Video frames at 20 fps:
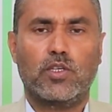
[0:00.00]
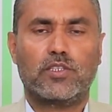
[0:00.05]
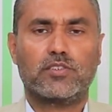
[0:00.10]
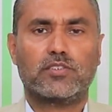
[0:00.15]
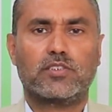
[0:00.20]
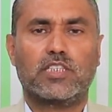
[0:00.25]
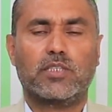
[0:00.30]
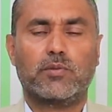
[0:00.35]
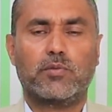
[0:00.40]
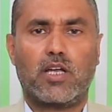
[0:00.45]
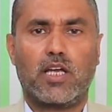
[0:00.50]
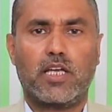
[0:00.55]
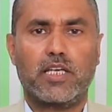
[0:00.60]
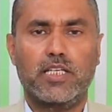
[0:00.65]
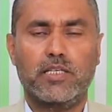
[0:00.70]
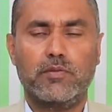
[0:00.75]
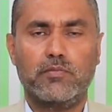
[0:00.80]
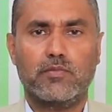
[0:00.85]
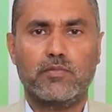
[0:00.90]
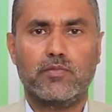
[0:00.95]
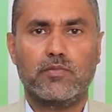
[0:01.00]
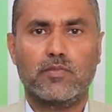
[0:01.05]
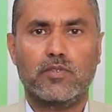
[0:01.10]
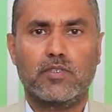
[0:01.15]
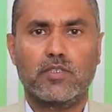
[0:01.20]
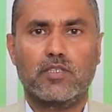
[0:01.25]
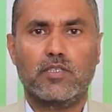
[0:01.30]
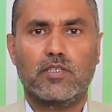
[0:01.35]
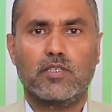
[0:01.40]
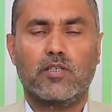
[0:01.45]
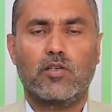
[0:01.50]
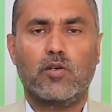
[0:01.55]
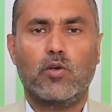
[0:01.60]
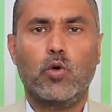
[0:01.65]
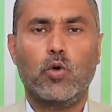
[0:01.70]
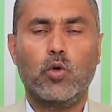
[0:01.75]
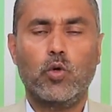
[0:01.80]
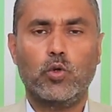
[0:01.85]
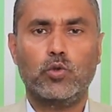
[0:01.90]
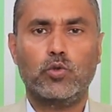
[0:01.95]
قصة إبراهيم
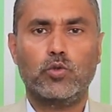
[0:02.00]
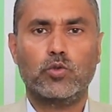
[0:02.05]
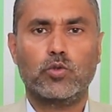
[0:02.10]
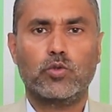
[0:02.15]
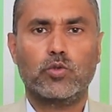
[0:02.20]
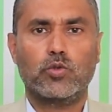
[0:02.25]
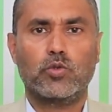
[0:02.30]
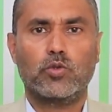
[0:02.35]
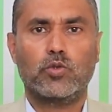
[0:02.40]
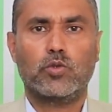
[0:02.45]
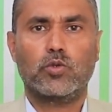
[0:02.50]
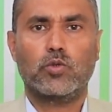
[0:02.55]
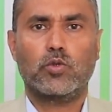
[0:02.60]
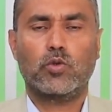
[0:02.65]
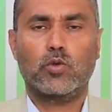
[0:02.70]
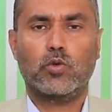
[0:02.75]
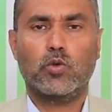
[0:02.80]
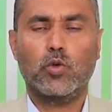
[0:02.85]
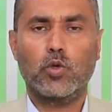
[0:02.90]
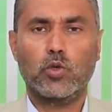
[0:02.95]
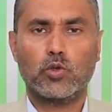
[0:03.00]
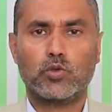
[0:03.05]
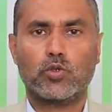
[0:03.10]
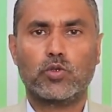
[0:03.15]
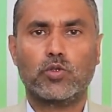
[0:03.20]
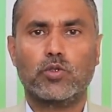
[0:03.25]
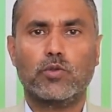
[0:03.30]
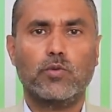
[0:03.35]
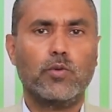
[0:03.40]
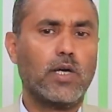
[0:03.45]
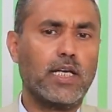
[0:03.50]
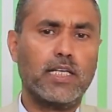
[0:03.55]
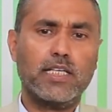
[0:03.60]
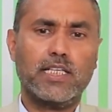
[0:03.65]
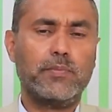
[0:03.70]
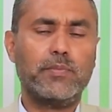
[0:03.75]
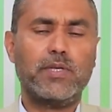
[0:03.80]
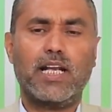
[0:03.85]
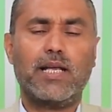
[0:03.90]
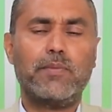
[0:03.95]
هود لوط
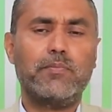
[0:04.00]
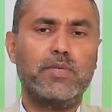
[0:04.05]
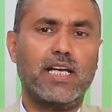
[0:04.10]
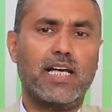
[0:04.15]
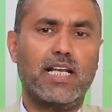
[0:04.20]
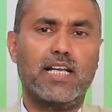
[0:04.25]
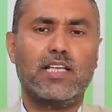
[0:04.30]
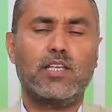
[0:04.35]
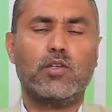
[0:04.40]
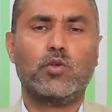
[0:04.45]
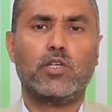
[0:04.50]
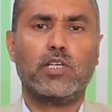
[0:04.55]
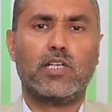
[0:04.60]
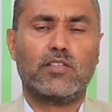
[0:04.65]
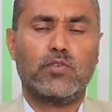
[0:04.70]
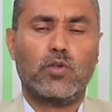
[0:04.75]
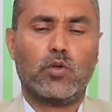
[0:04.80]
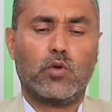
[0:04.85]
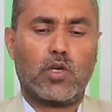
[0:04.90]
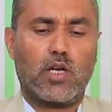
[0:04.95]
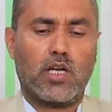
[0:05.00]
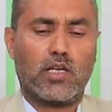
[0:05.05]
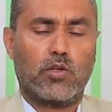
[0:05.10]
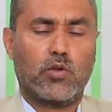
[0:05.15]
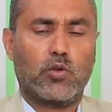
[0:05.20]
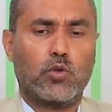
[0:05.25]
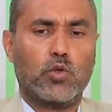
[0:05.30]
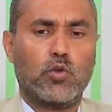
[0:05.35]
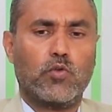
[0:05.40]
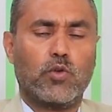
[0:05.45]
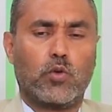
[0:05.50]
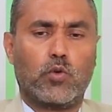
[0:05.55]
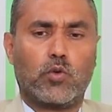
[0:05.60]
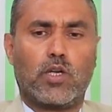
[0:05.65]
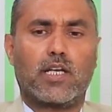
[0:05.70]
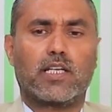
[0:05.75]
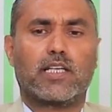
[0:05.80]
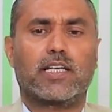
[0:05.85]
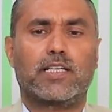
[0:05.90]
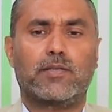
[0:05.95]
وغيره من الأنبياء الذي ذكرت في القرآن ذكروا في
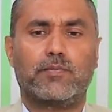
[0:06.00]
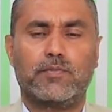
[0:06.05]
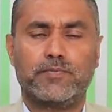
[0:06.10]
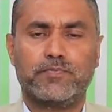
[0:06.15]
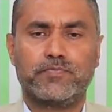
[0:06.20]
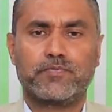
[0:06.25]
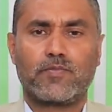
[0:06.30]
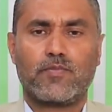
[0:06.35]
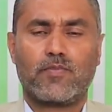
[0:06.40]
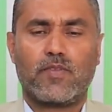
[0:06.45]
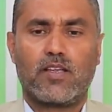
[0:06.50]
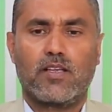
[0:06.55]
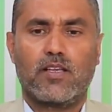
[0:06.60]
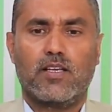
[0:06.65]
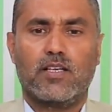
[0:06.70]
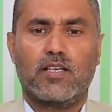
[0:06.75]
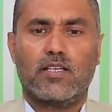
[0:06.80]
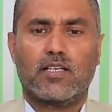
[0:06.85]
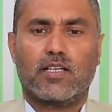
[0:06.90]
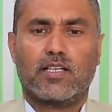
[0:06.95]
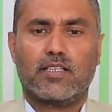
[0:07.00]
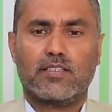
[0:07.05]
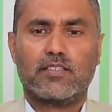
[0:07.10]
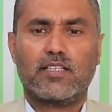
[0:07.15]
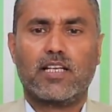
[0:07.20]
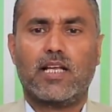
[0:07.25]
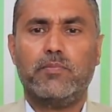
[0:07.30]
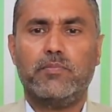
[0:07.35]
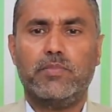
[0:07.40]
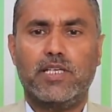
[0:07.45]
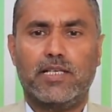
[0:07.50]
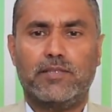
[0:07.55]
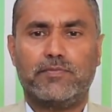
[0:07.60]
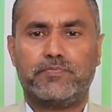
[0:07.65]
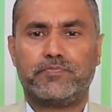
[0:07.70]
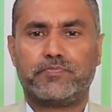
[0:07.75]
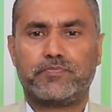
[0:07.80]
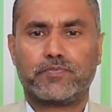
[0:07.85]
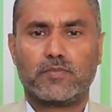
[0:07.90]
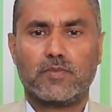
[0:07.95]
القرآن الكريم قصص
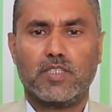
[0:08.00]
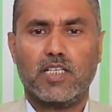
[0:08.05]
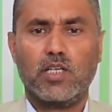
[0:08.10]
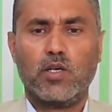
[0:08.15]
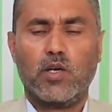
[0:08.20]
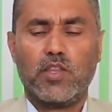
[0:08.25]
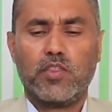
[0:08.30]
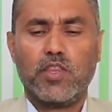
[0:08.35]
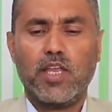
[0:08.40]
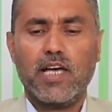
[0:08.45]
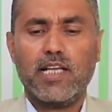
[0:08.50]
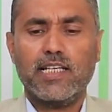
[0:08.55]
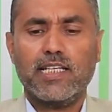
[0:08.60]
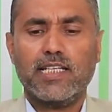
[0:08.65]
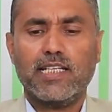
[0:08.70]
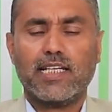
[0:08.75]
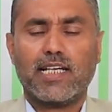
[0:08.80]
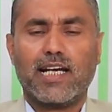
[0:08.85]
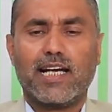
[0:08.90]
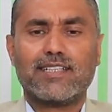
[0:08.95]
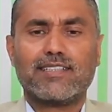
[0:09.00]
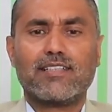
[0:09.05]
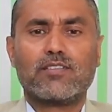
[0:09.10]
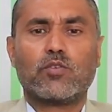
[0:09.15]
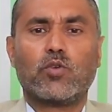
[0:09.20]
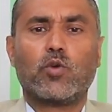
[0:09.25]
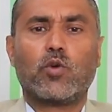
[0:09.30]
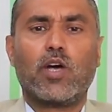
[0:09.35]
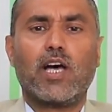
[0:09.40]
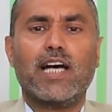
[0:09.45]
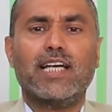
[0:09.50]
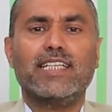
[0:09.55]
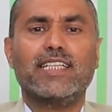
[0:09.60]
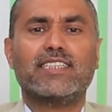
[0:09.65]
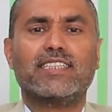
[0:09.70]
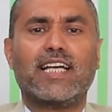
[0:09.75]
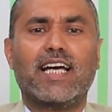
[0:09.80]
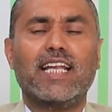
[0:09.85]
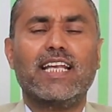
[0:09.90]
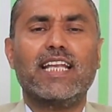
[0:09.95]
الأنبياء النوع الثاني قصص قرآن
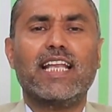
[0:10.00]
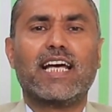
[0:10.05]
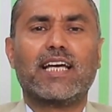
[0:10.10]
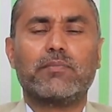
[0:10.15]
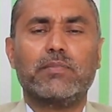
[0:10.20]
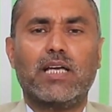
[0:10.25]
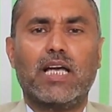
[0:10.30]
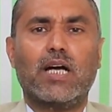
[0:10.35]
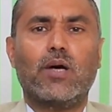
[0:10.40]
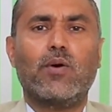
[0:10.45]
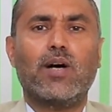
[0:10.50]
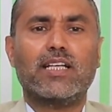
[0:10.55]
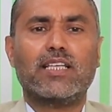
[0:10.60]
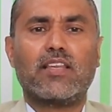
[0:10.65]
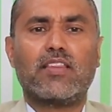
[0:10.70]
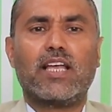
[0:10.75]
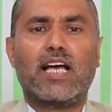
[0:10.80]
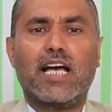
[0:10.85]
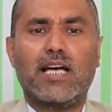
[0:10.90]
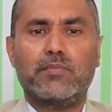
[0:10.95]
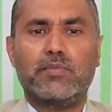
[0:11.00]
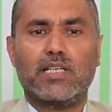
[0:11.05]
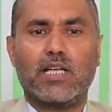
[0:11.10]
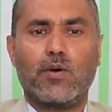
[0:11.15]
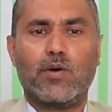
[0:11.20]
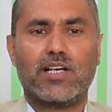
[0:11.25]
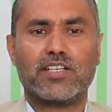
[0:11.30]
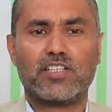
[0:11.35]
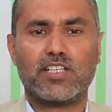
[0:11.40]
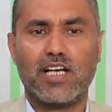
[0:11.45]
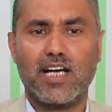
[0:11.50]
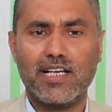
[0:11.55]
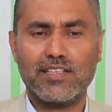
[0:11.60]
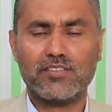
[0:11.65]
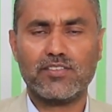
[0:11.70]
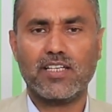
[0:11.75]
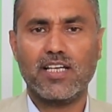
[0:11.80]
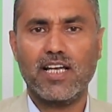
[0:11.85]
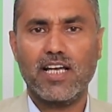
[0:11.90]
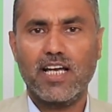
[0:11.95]
يتعلق بحوادث عابرة
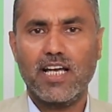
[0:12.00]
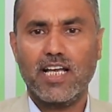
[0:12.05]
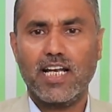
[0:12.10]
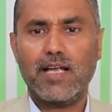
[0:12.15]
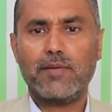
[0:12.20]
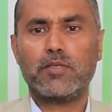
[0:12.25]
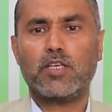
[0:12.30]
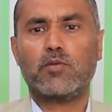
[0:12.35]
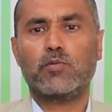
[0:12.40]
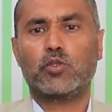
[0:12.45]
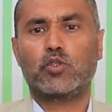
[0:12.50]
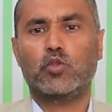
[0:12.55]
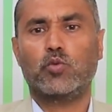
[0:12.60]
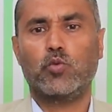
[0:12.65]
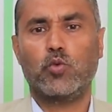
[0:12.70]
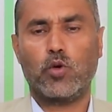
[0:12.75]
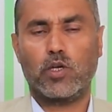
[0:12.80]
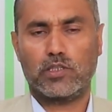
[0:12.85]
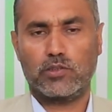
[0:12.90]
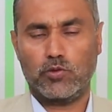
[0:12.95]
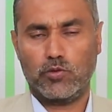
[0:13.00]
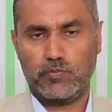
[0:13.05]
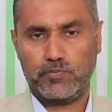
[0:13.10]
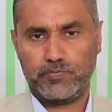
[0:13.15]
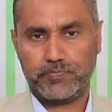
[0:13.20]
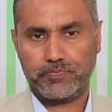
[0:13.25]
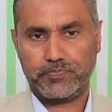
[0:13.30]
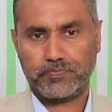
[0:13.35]
وأشخاص لم تثبت نبواتهم